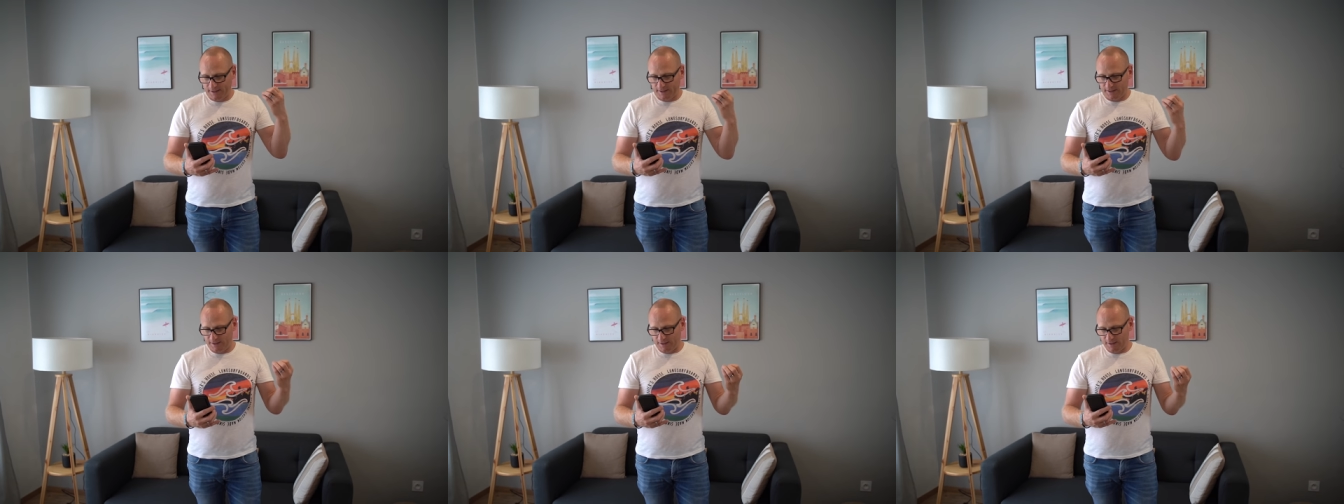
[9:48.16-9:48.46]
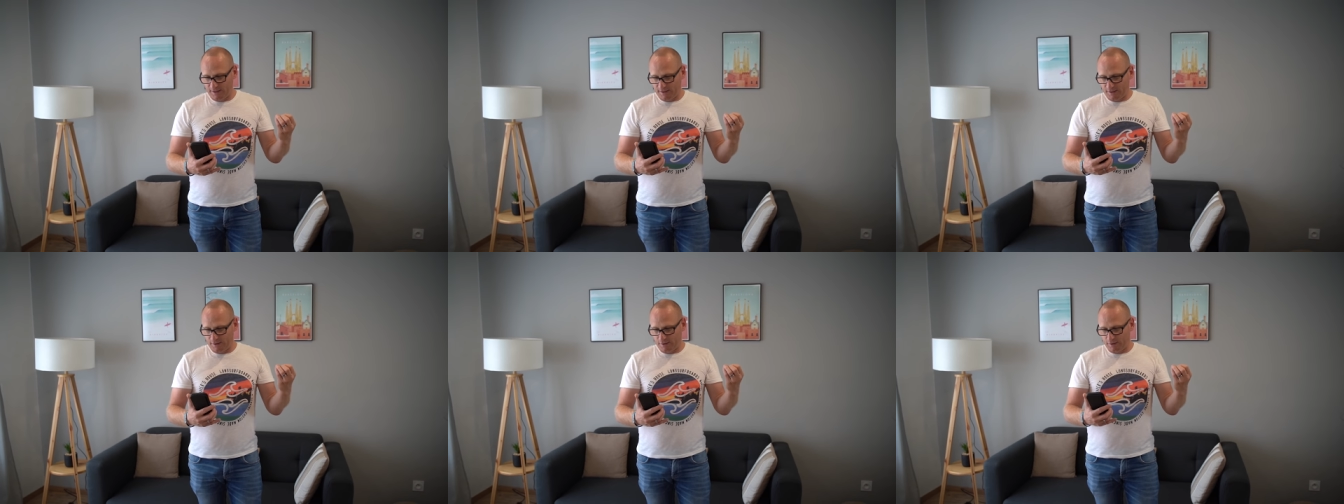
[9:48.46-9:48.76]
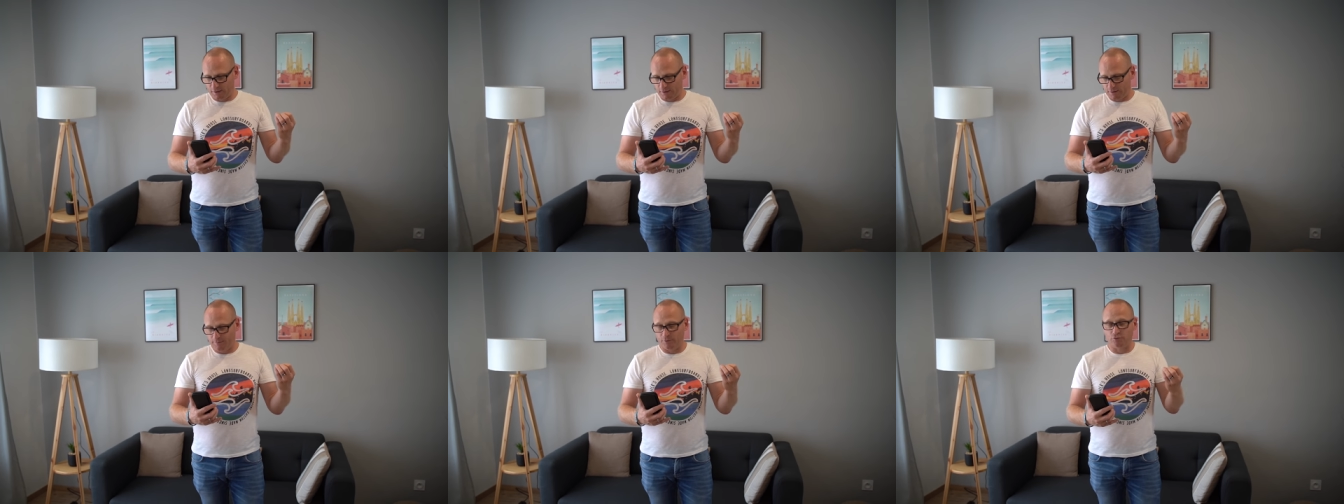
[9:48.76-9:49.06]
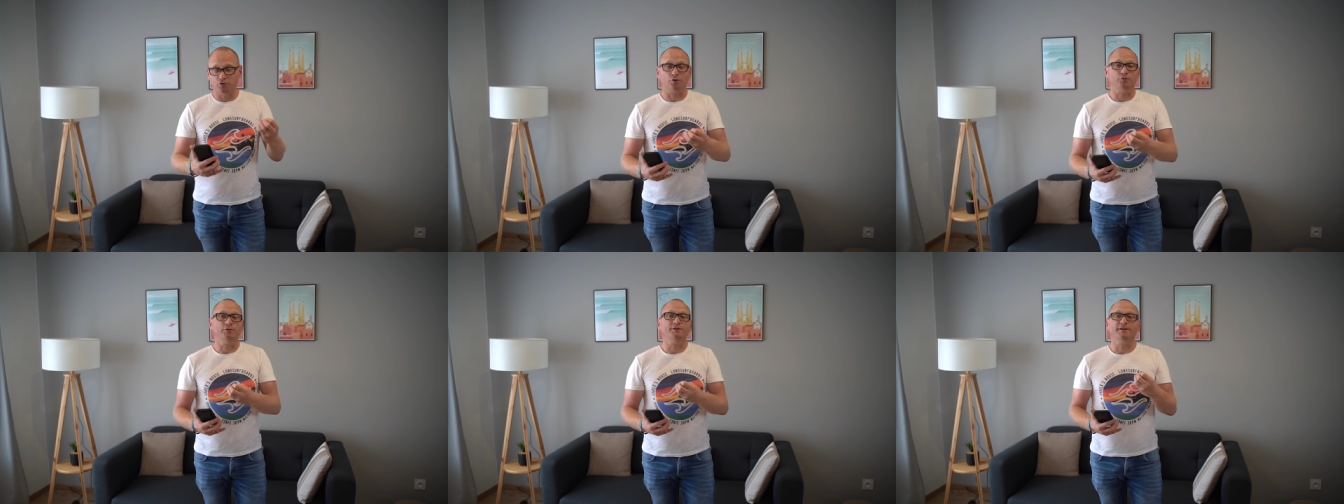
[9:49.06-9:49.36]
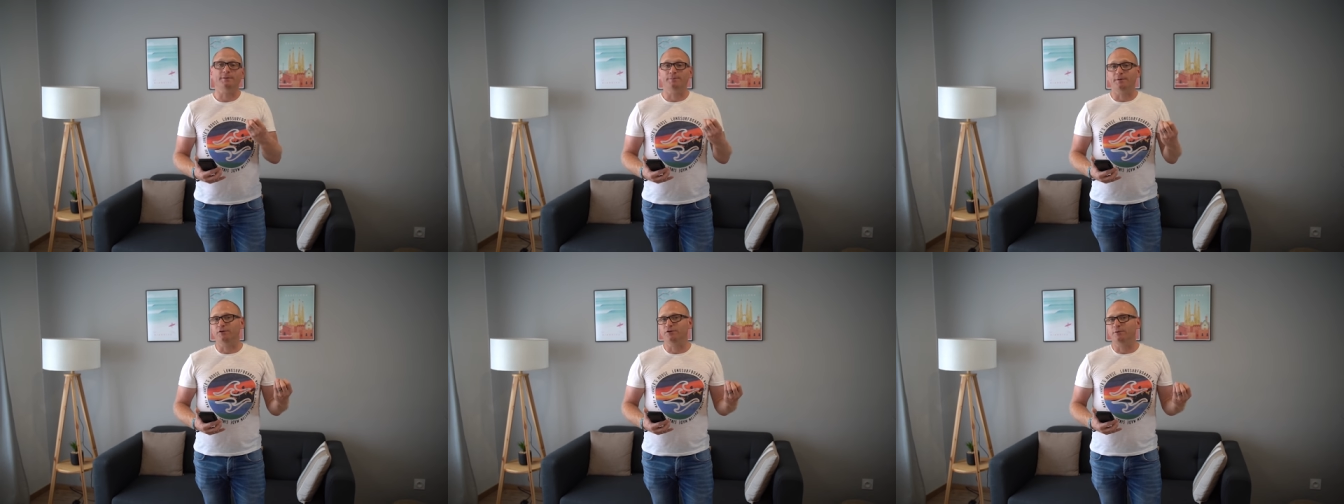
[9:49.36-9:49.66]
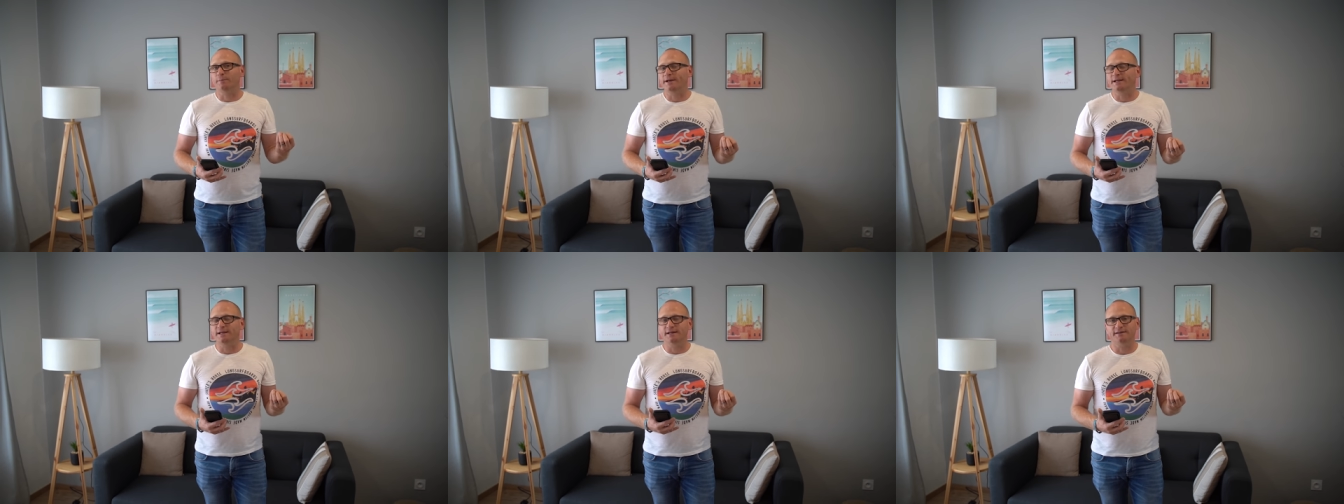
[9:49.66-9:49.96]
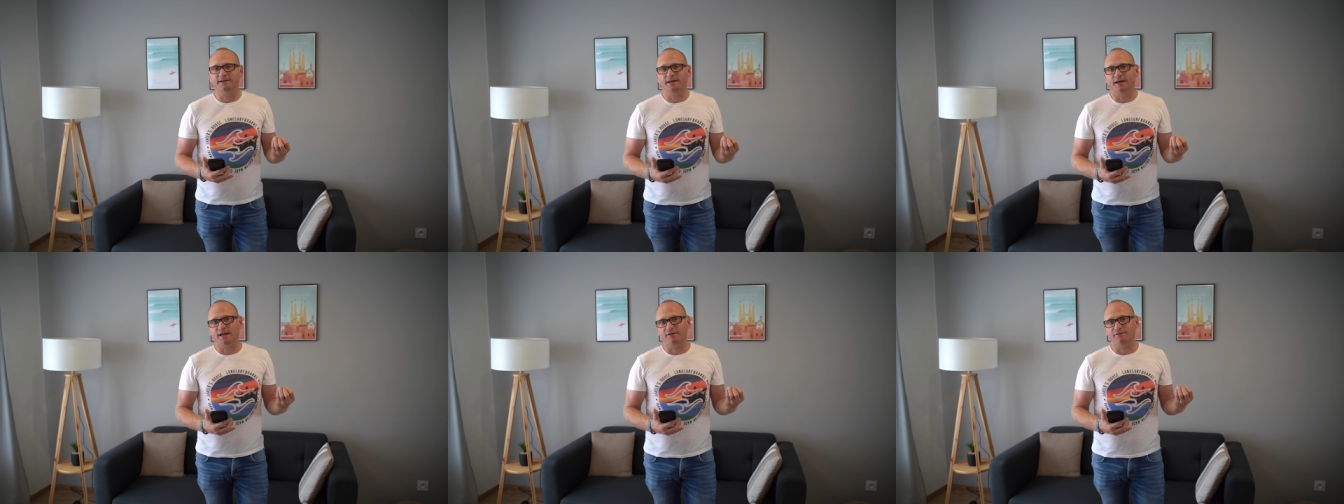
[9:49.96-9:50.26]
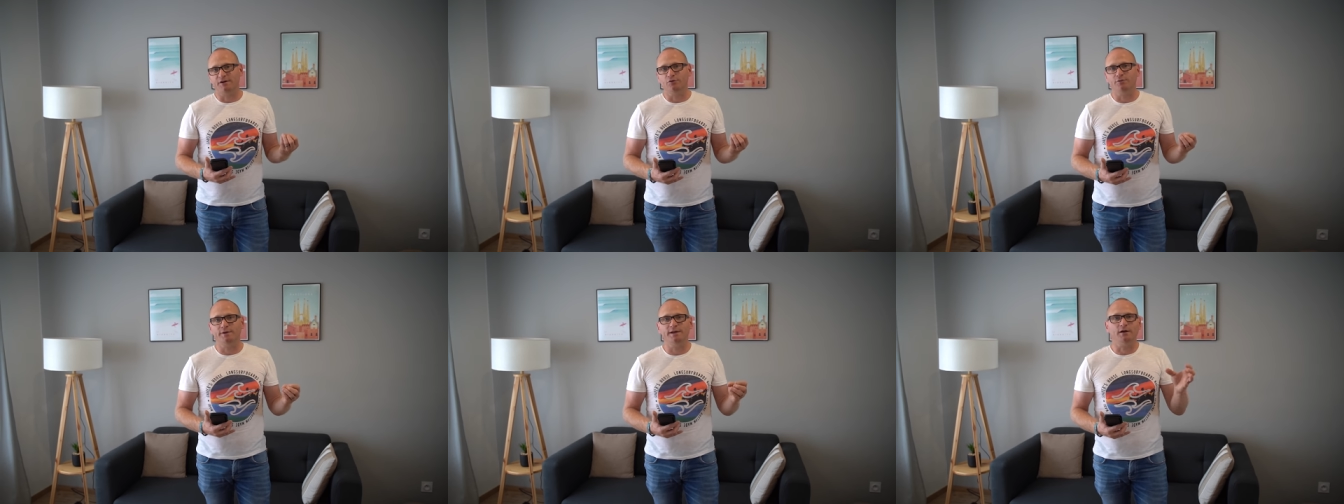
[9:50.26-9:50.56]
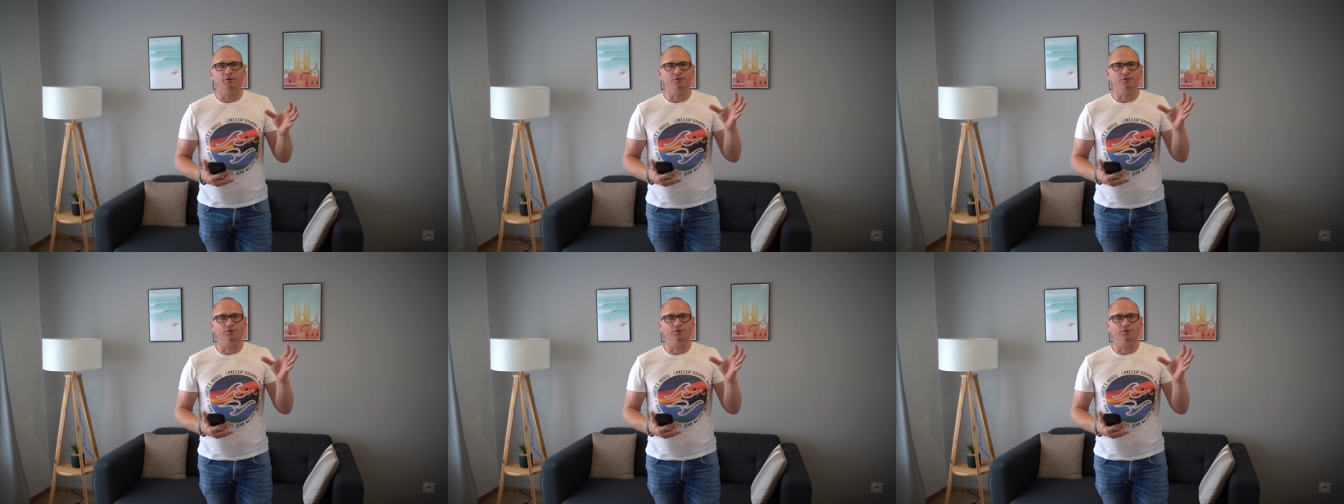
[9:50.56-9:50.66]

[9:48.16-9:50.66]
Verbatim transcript: Et euh, ben, aujourd'hui, cet appartement, il a été réévalué